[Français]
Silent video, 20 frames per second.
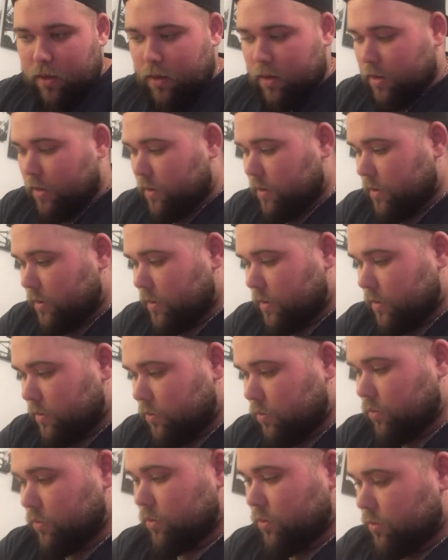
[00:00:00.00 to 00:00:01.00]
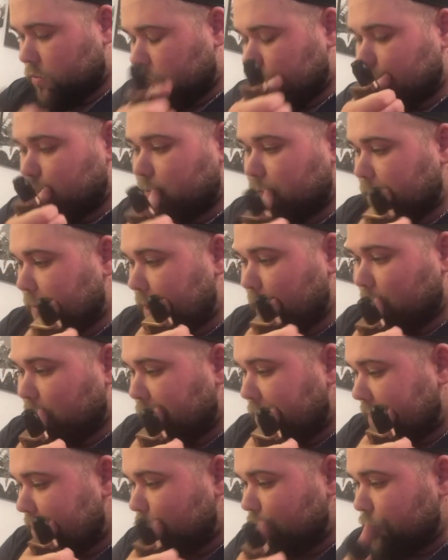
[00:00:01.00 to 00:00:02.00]
Euh, donc, maintenant, on
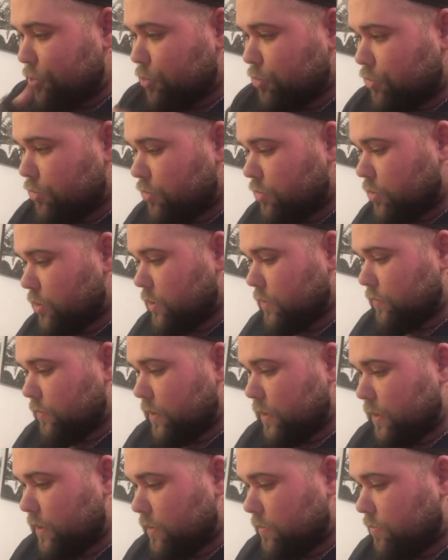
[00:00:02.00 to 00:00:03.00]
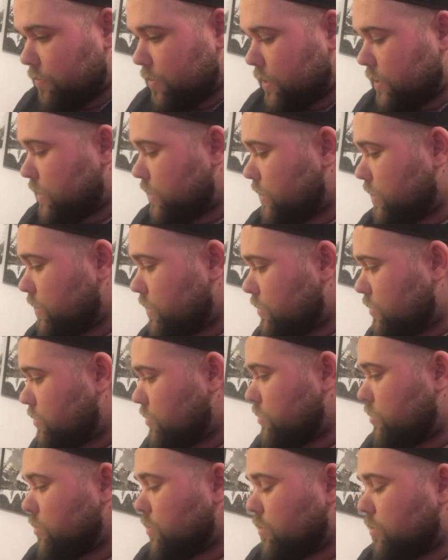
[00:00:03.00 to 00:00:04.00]
passe au jus. Je vais passer
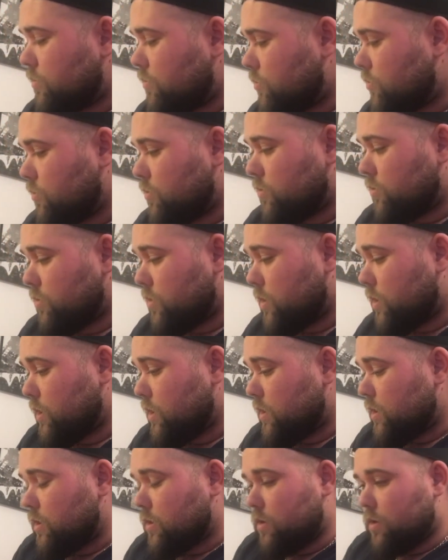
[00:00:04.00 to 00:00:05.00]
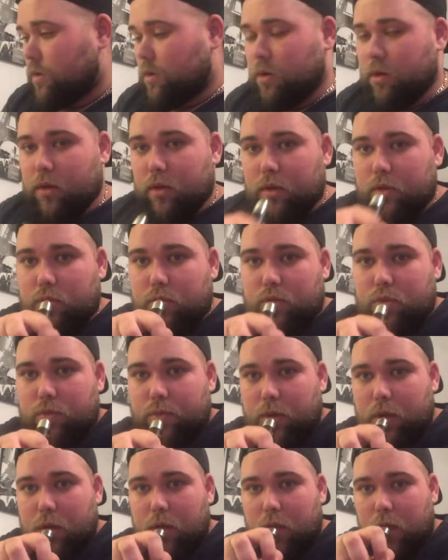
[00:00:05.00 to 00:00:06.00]
sur mon tube.